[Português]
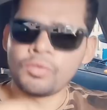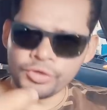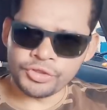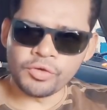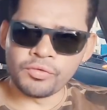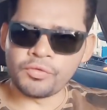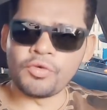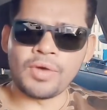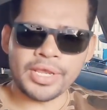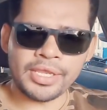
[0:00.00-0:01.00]
onde eu
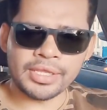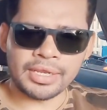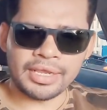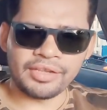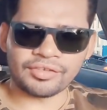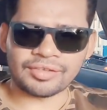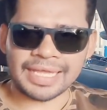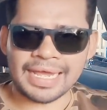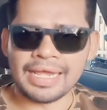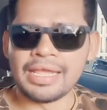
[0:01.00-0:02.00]
vou ainda, né,
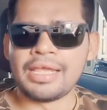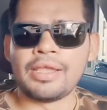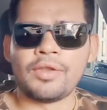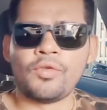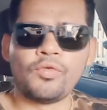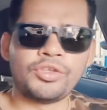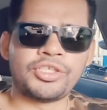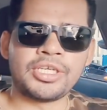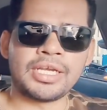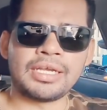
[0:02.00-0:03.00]
está no
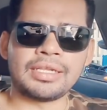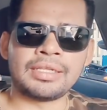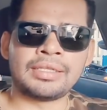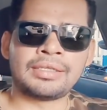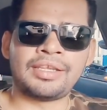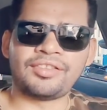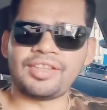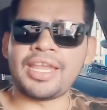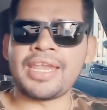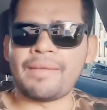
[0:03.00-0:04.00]
dia que
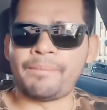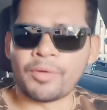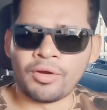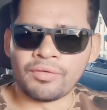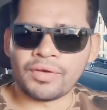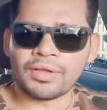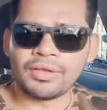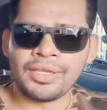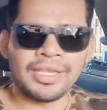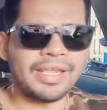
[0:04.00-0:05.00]
seria a prova.
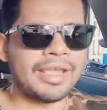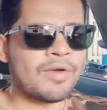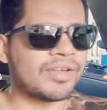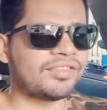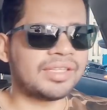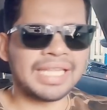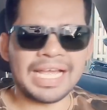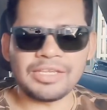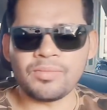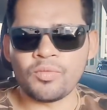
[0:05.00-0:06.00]
E é uma
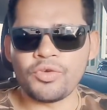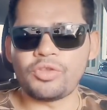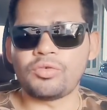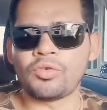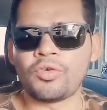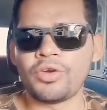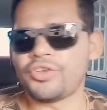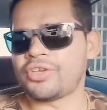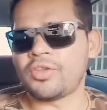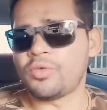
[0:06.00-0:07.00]
cidade muito
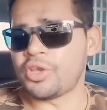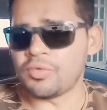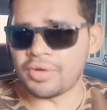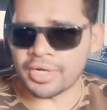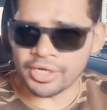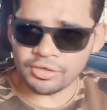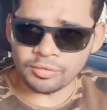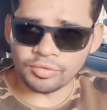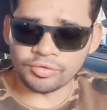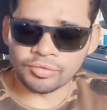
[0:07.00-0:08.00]
longe, é no Rio Grande
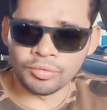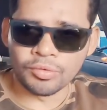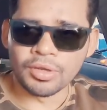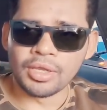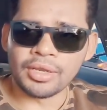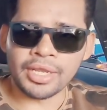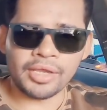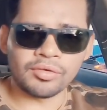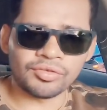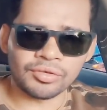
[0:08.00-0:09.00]
do Sul,
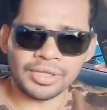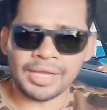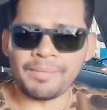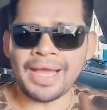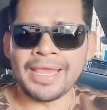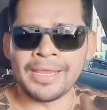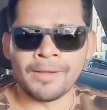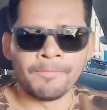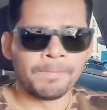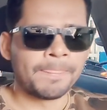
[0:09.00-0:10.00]
né? Eu sou da
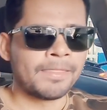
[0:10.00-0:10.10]
Bahia.